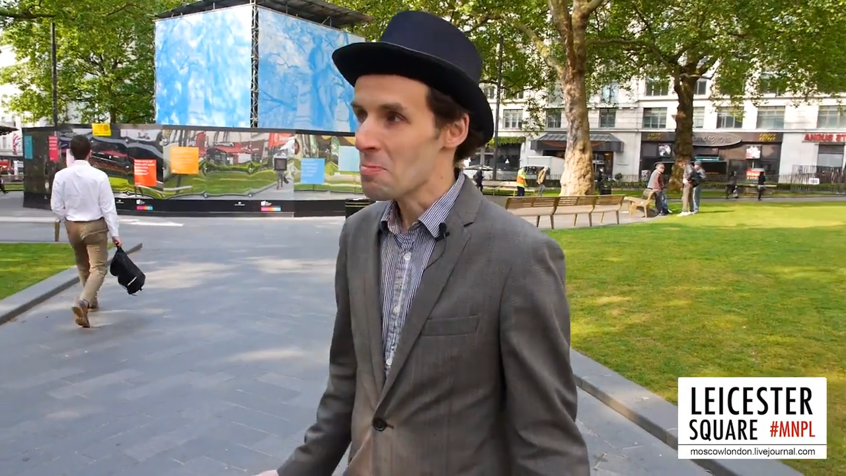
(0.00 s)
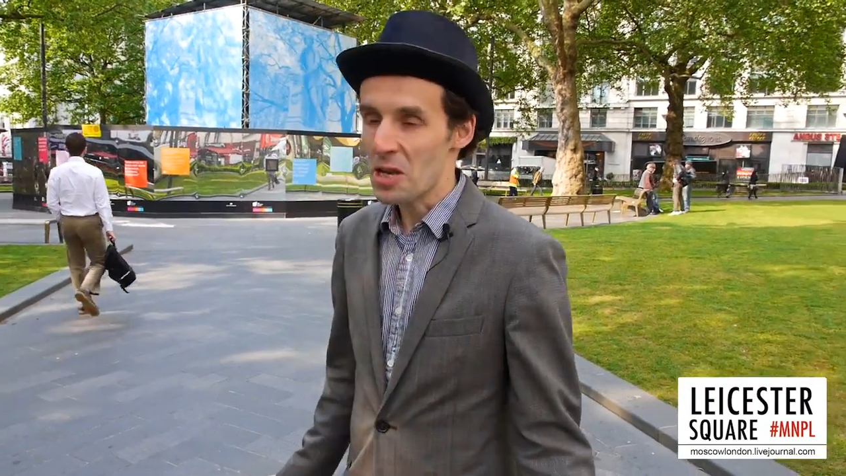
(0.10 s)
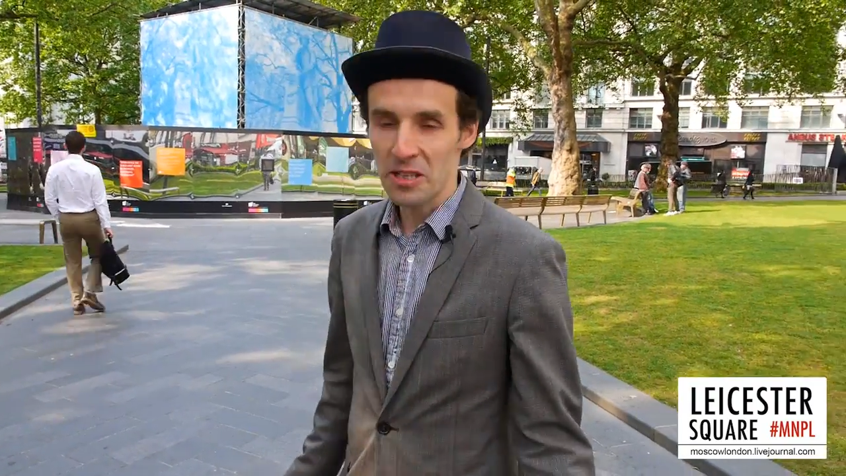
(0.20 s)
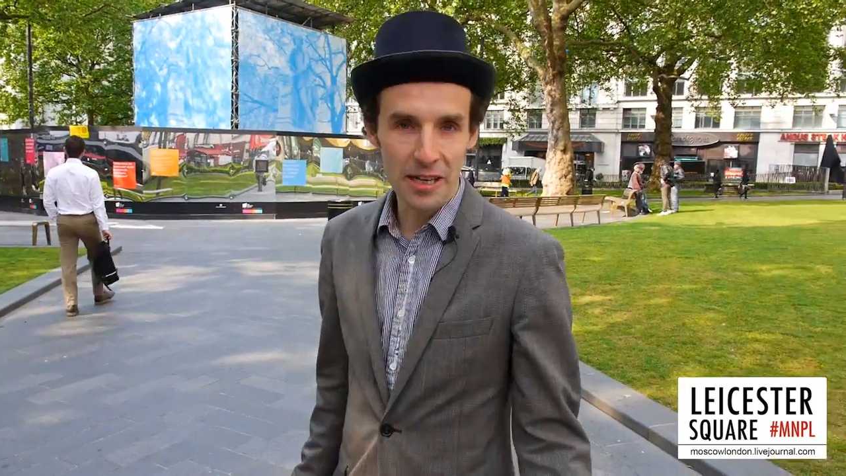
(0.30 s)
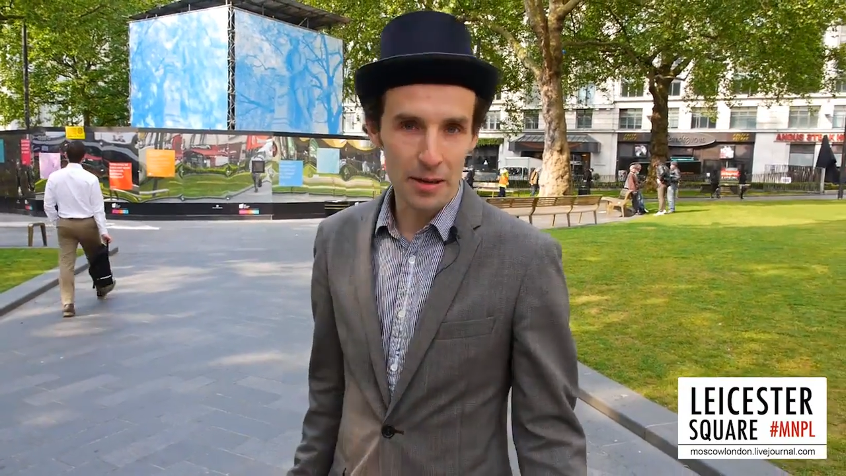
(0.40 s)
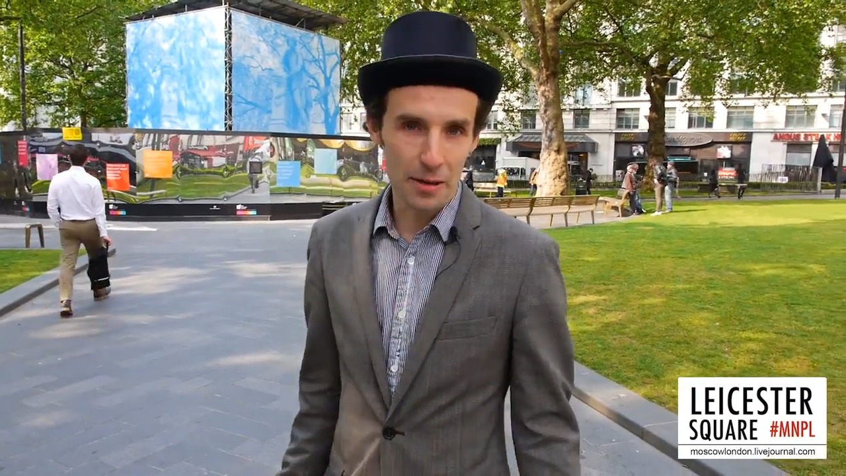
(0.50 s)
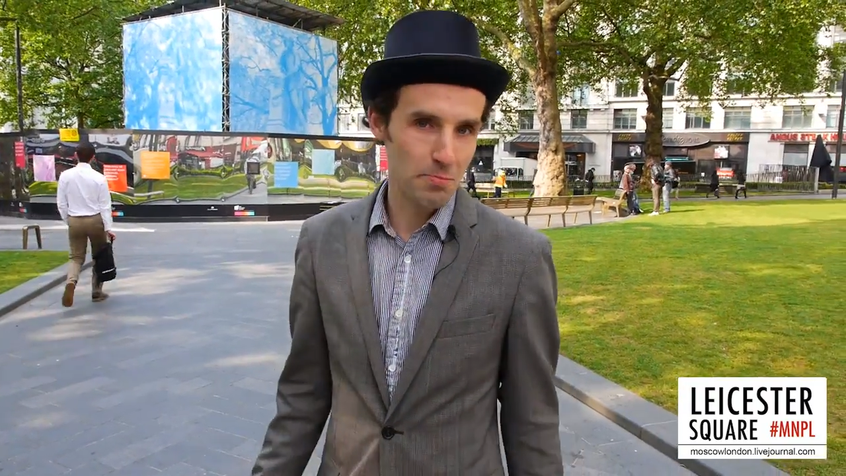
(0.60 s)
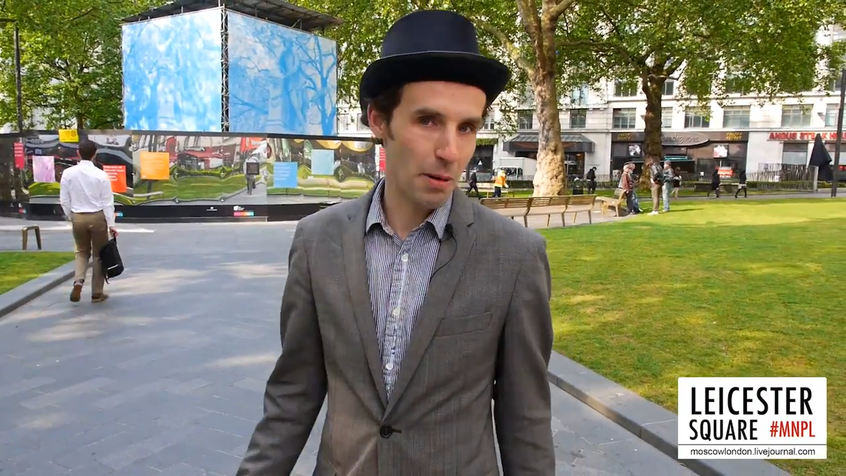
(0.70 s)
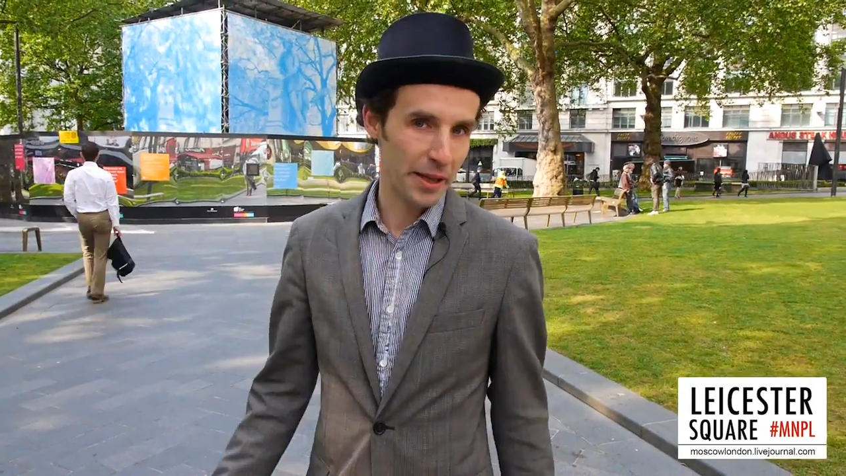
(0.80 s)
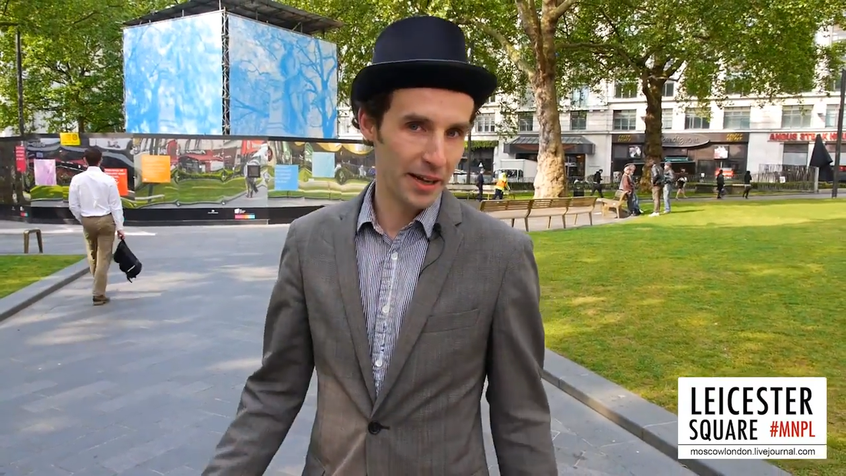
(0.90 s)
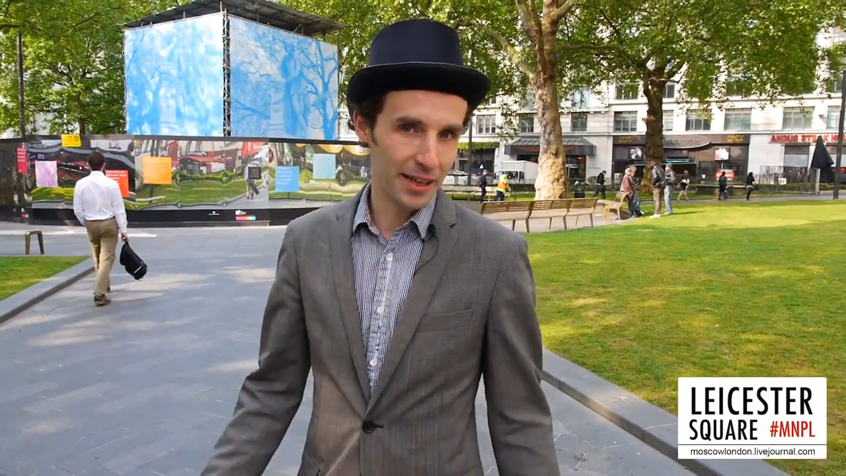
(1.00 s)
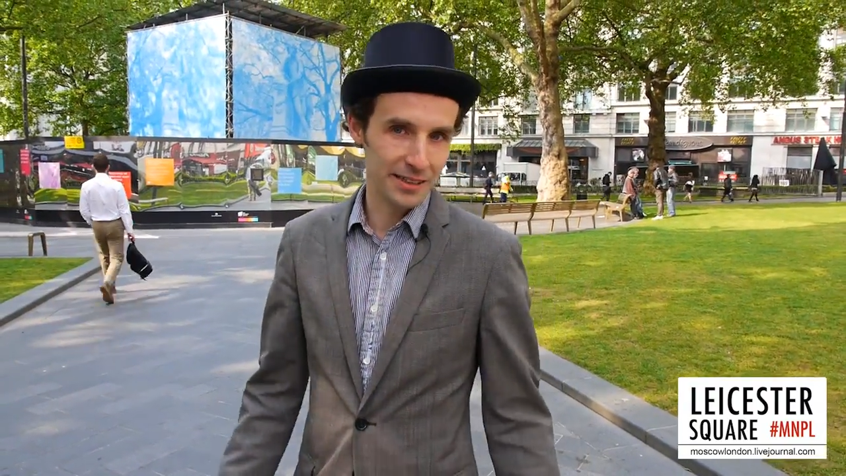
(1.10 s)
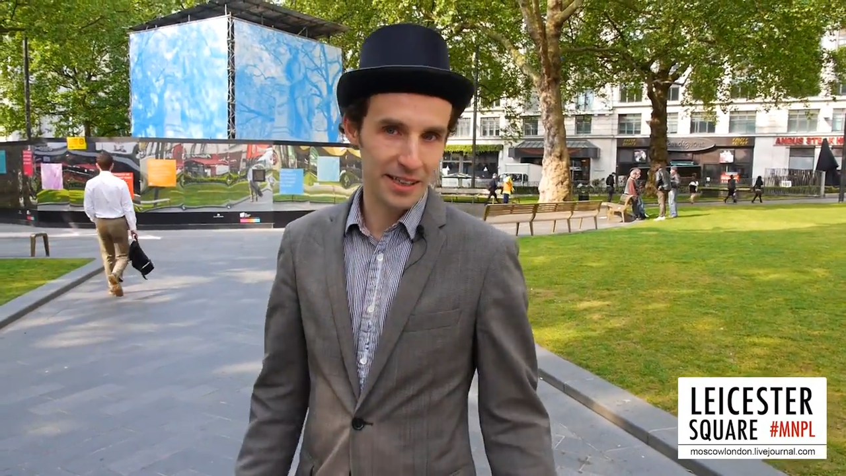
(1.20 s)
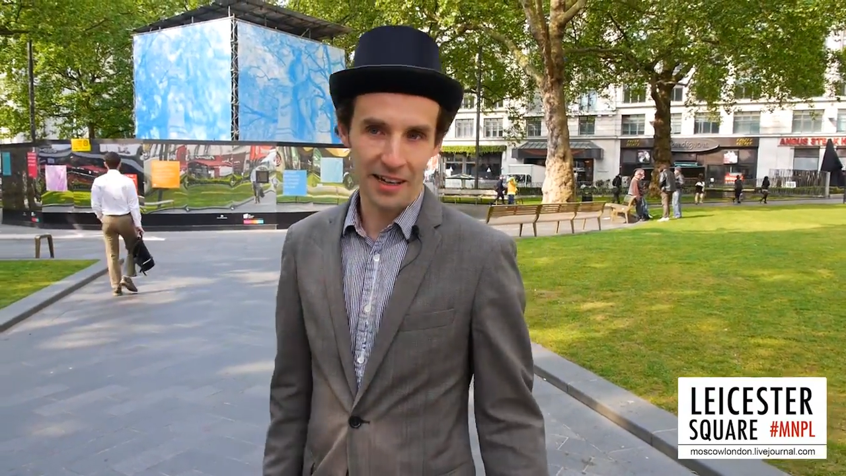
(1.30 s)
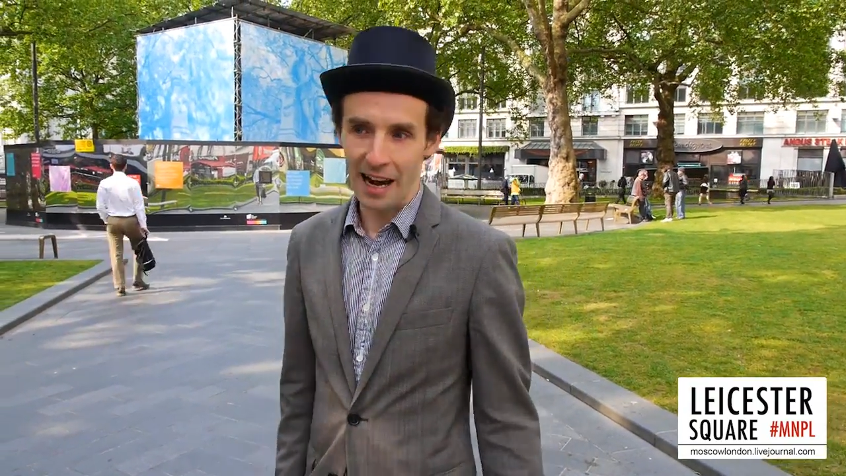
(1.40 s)
Идея
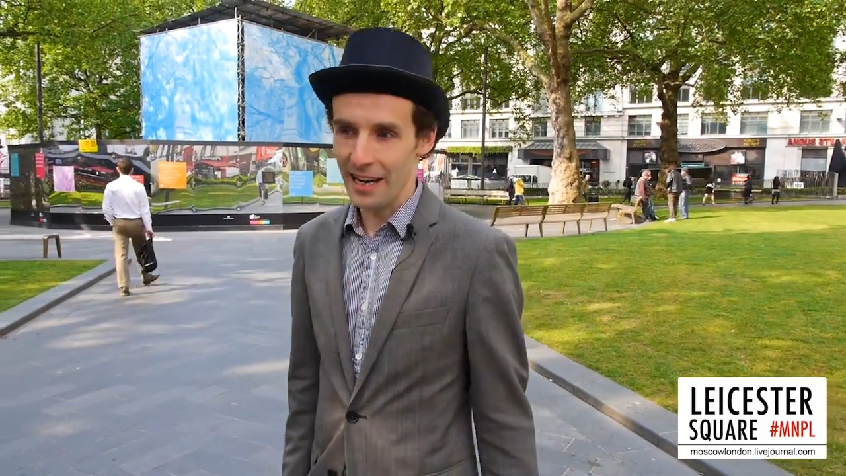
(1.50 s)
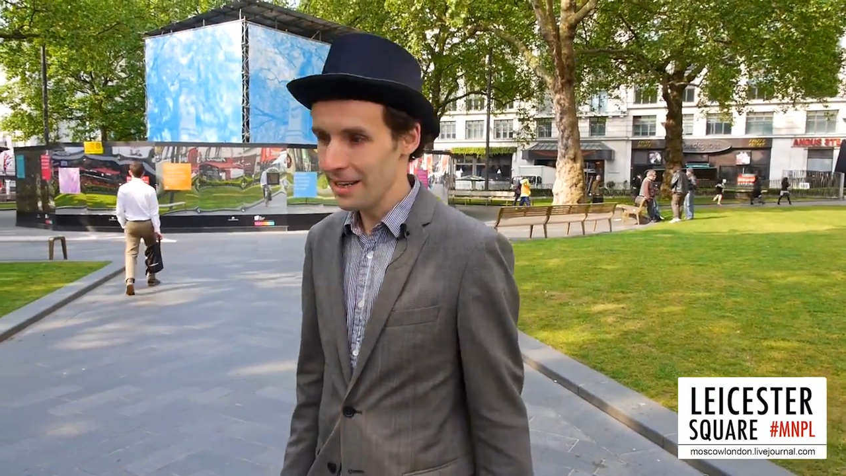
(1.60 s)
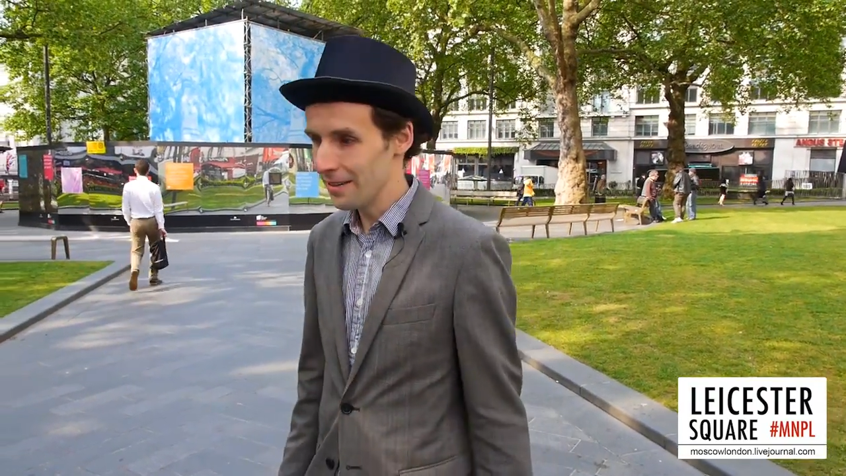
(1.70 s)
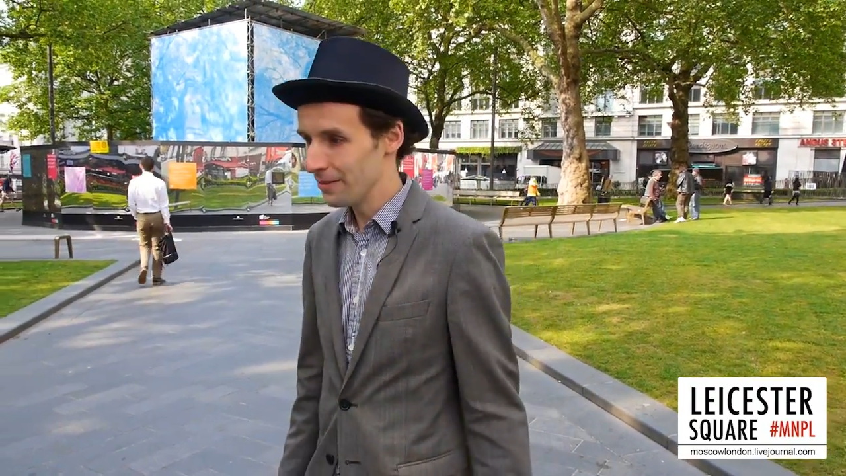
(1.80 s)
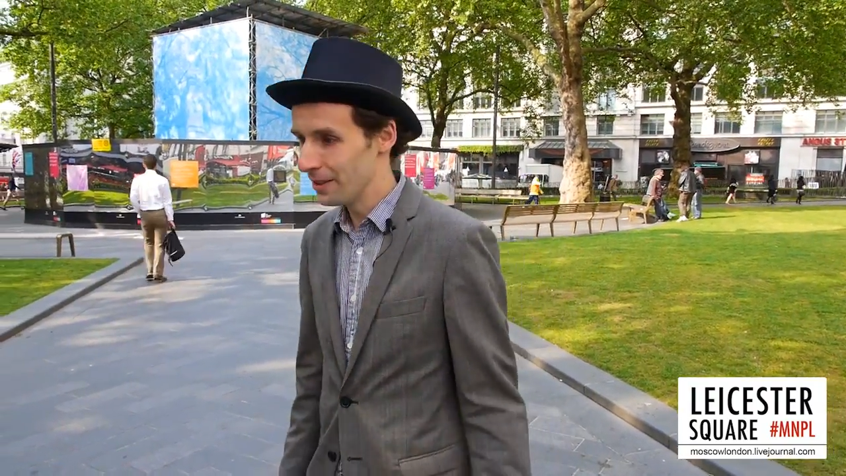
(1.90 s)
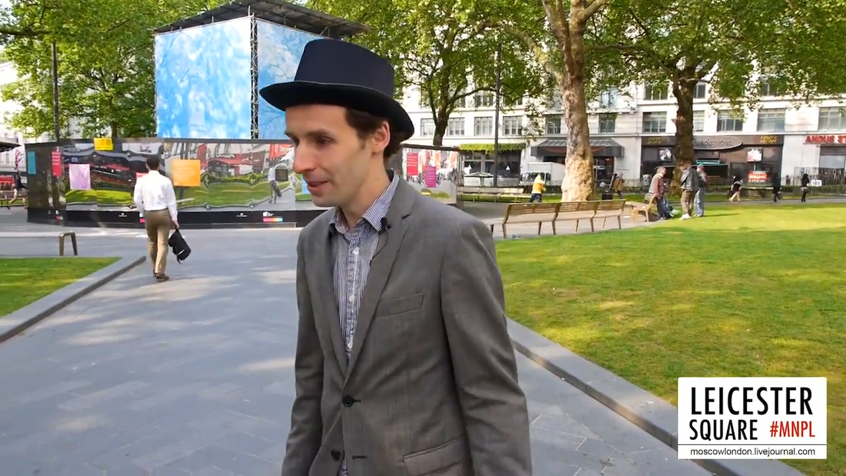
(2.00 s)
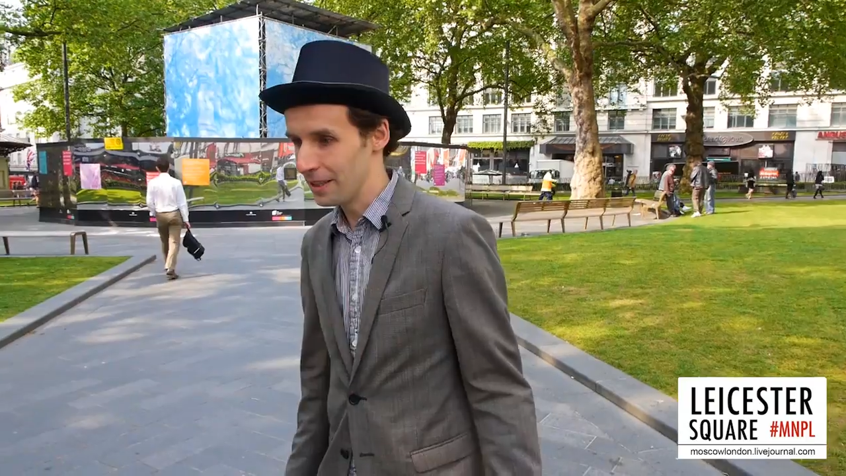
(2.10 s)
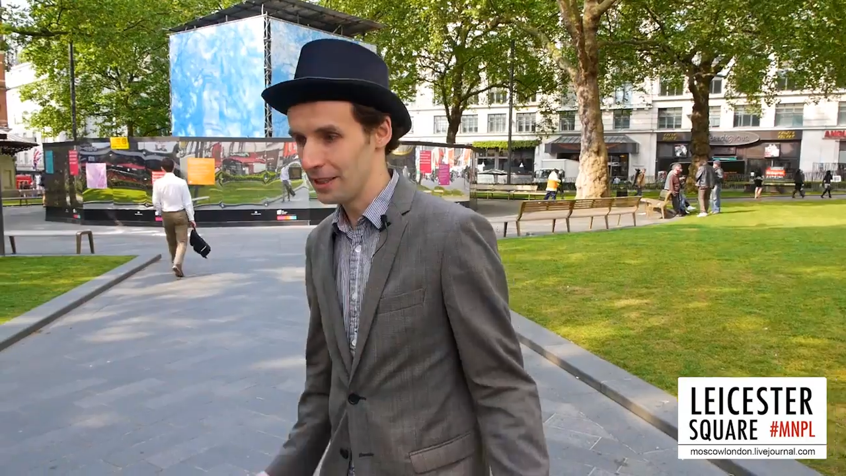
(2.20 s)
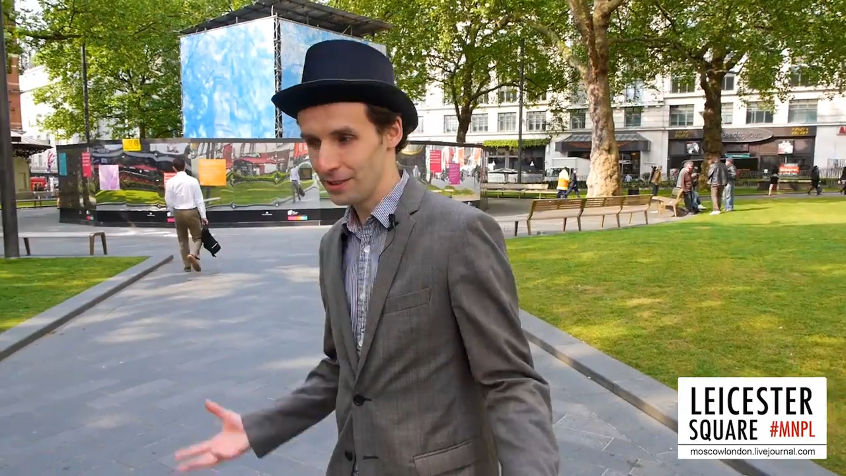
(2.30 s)
понравилась королеве,